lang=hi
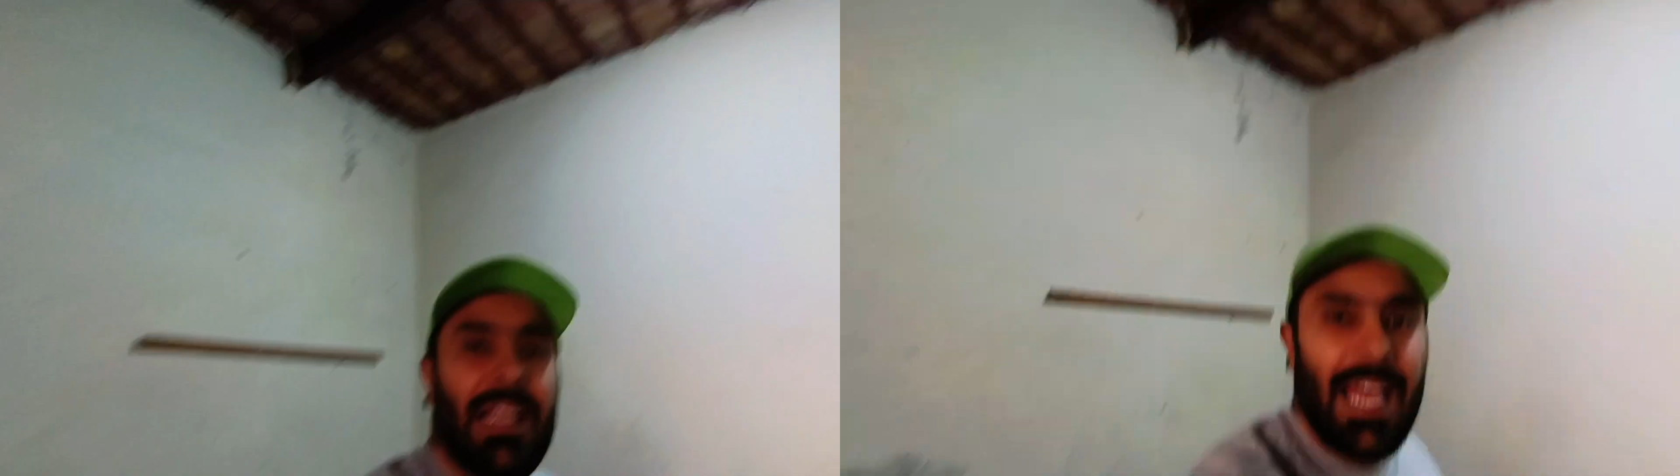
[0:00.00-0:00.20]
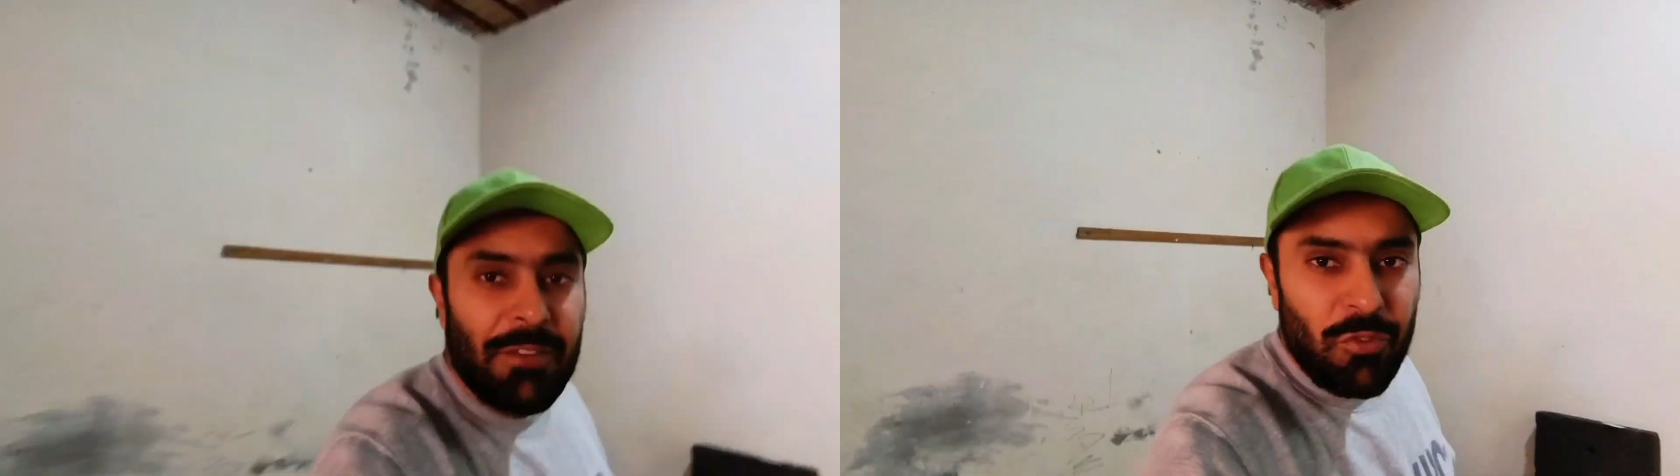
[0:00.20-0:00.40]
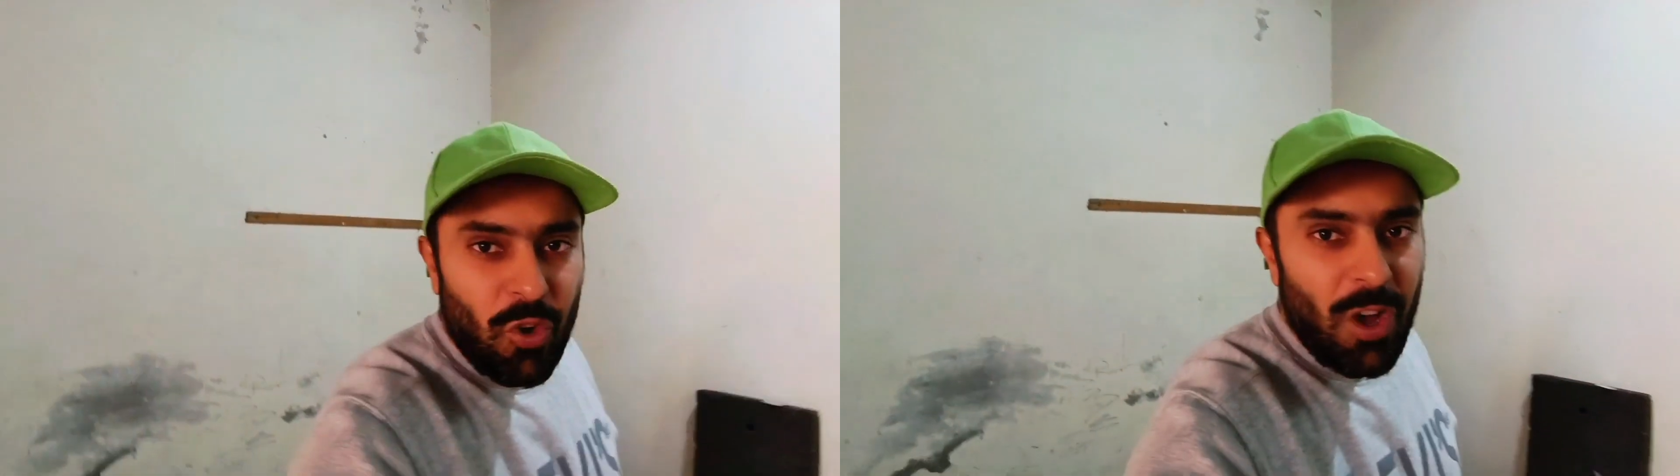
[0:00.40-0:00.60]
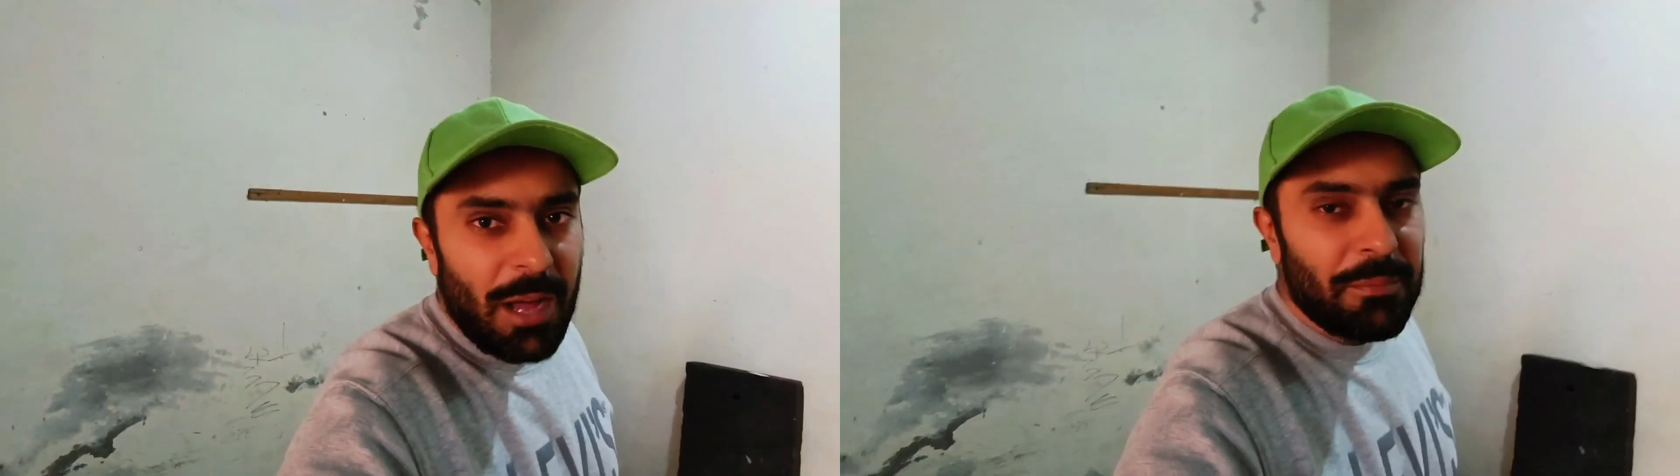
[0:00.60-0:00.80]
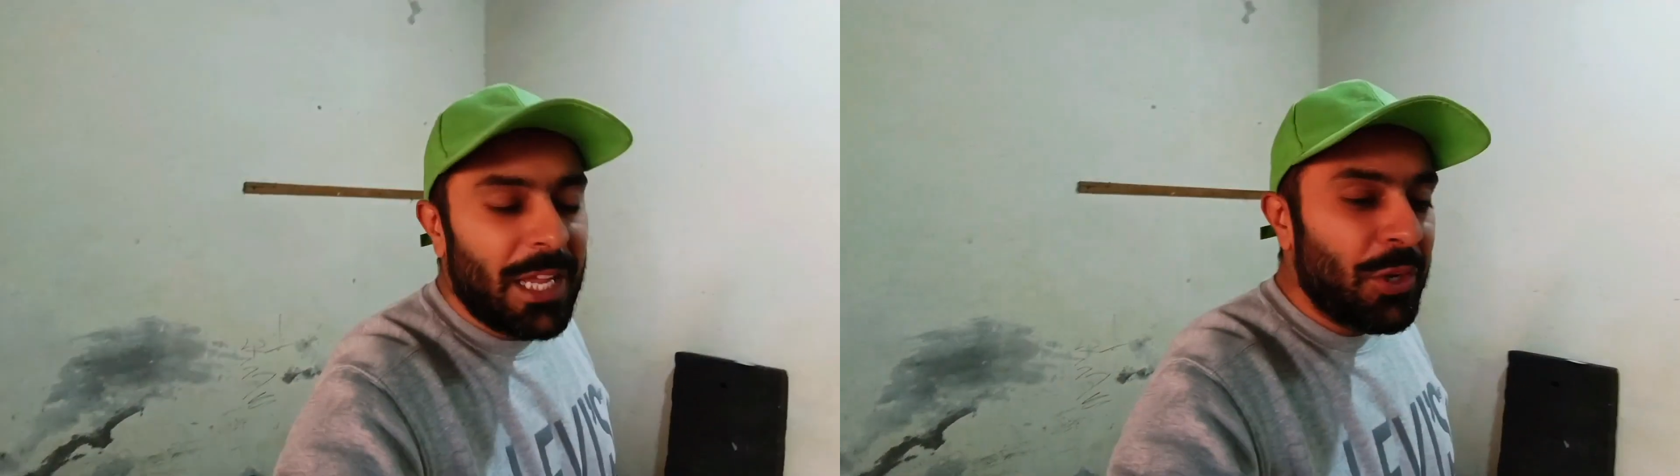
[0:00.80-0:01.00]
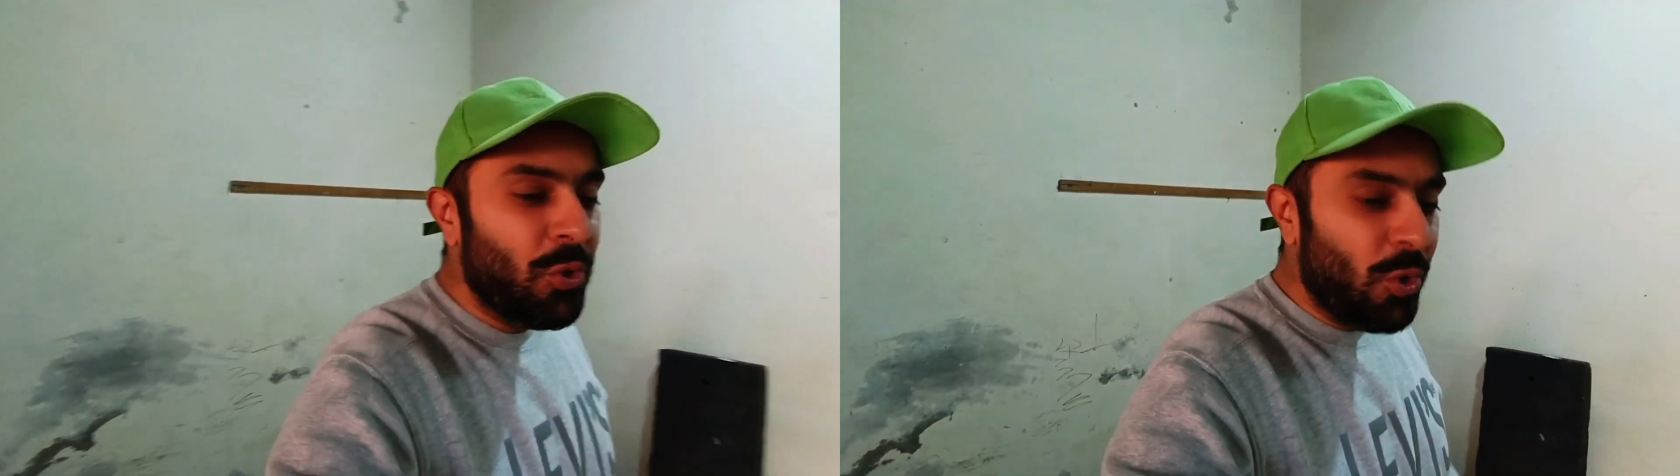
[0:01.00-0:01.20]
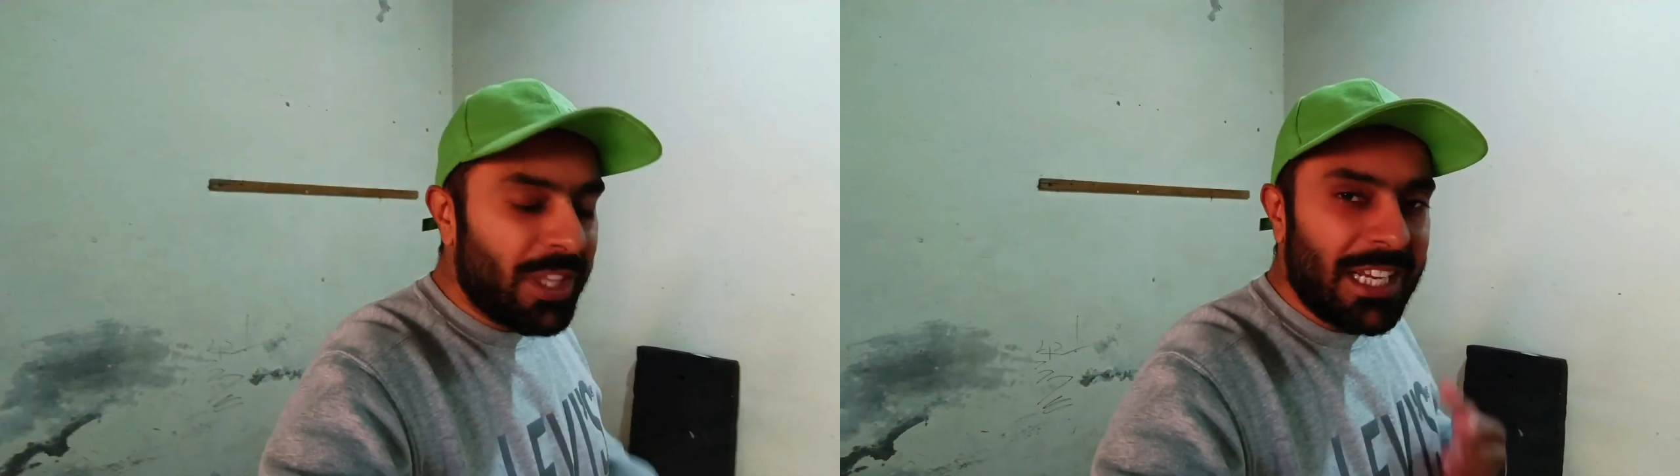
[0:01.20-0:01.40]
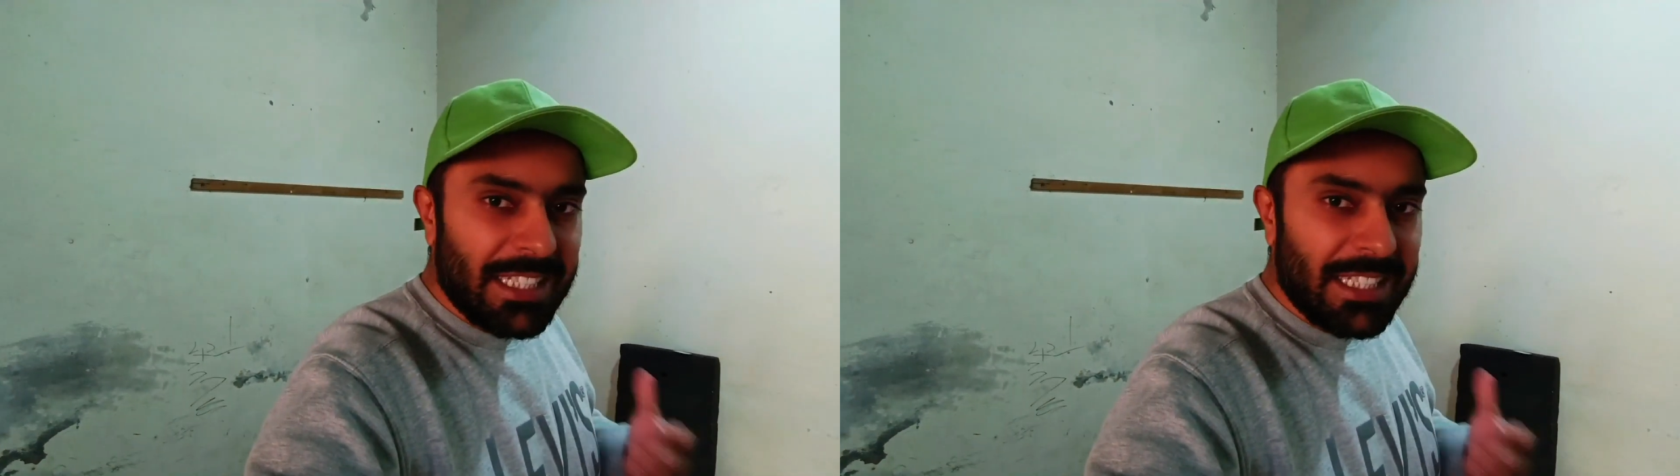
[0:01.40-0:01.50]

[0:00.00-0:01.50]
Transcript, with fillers: खैर वो हम ना नोट